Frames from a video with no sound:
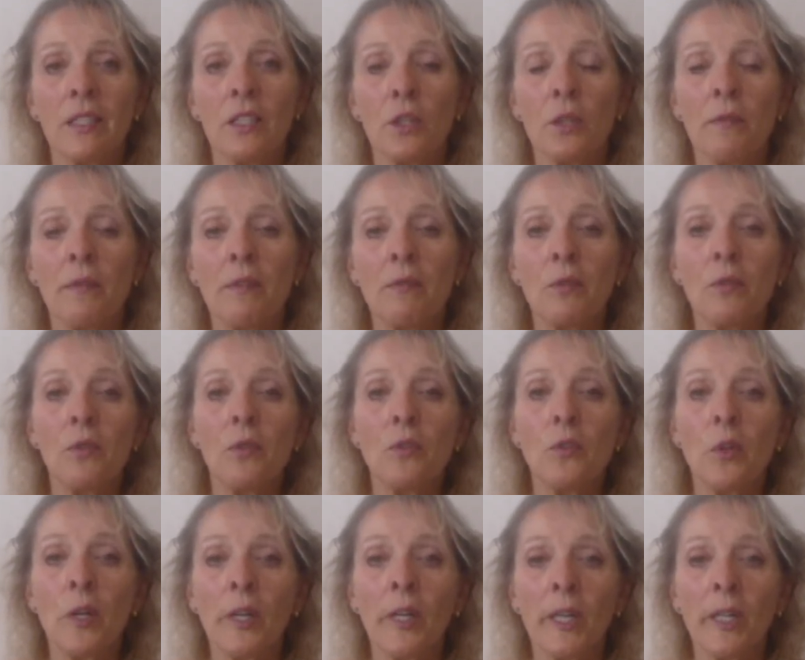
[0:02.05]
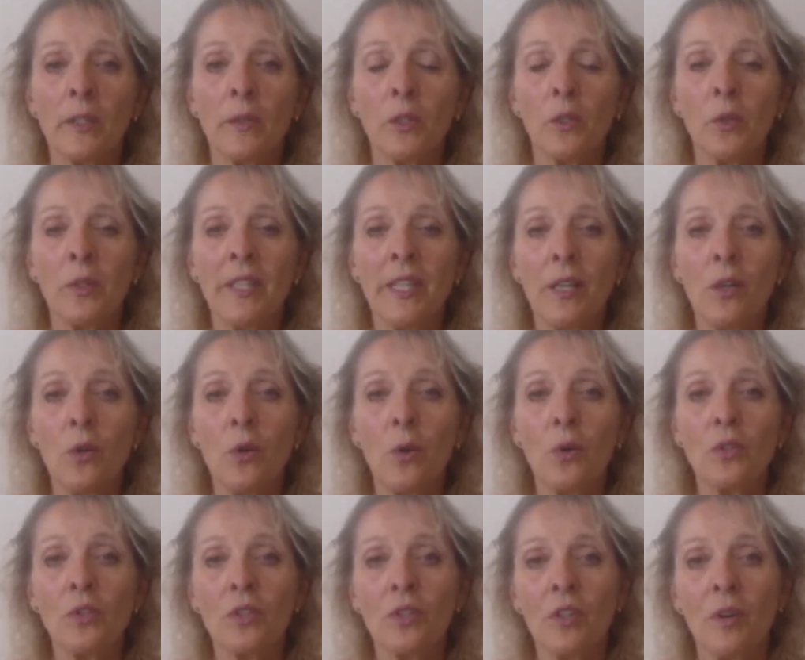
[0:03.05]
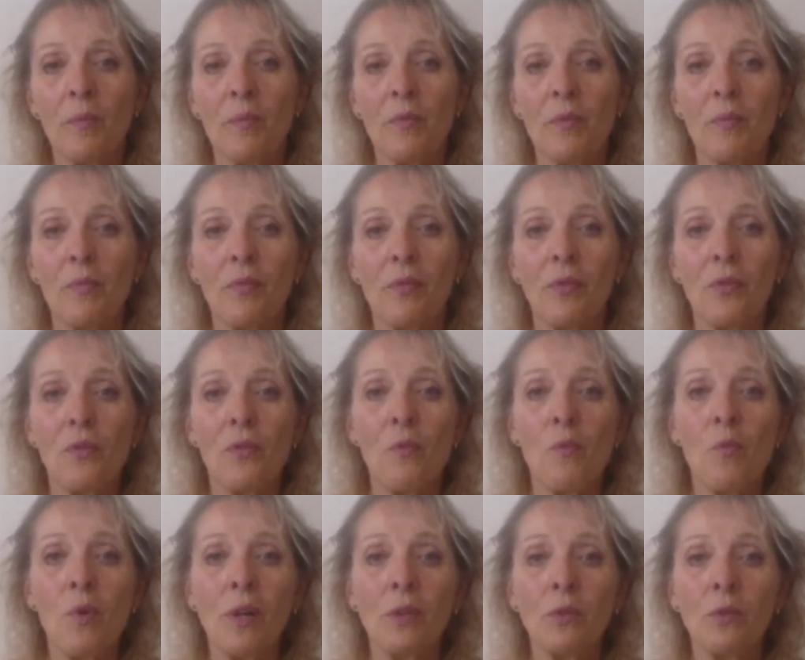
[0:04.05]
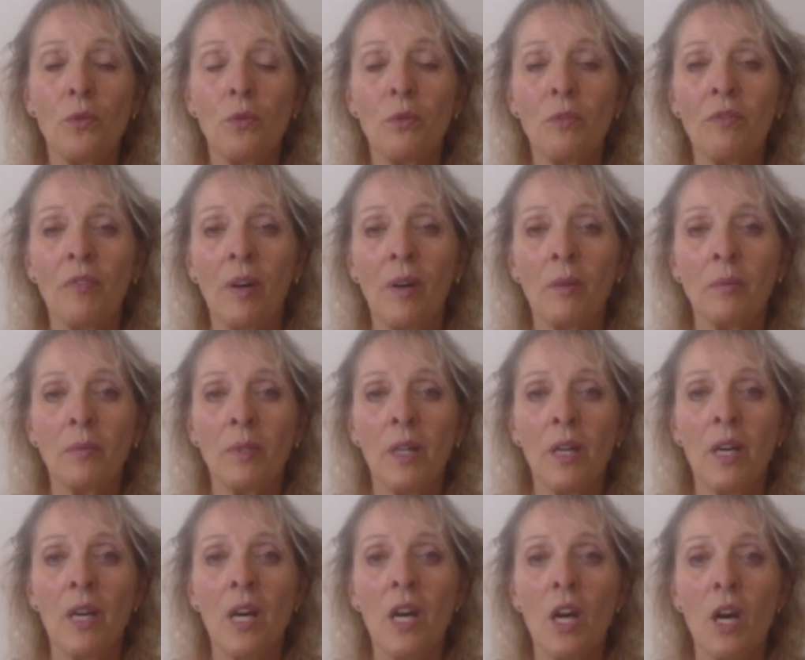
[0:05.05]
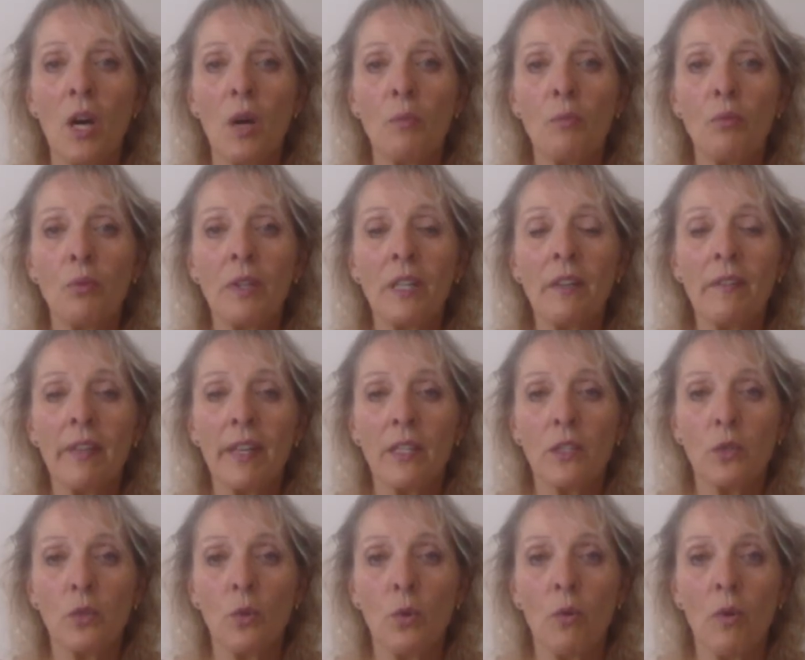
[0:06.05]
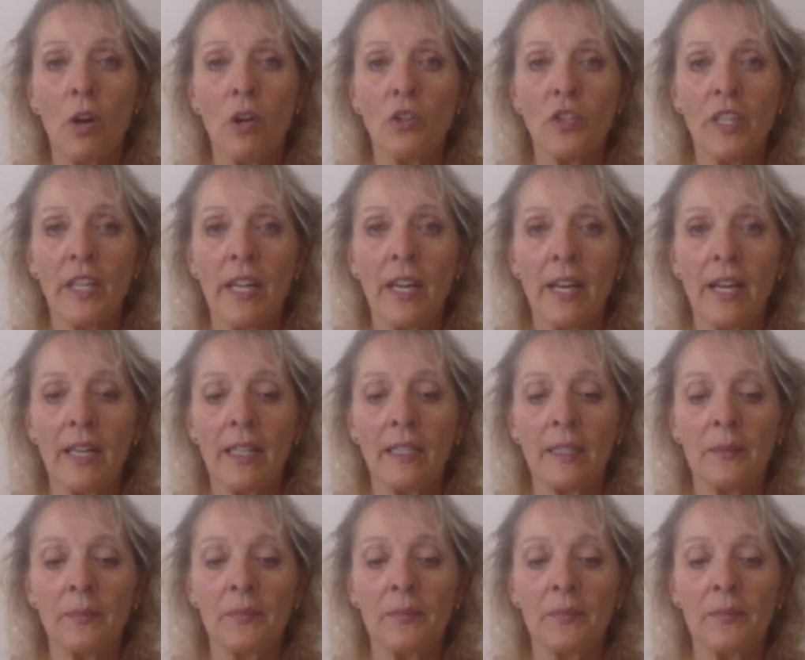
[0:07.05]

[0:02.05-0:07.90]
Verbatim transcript: Je vais vous donner, l'horoscope pour le mois de novembre pour les Verseaux en général.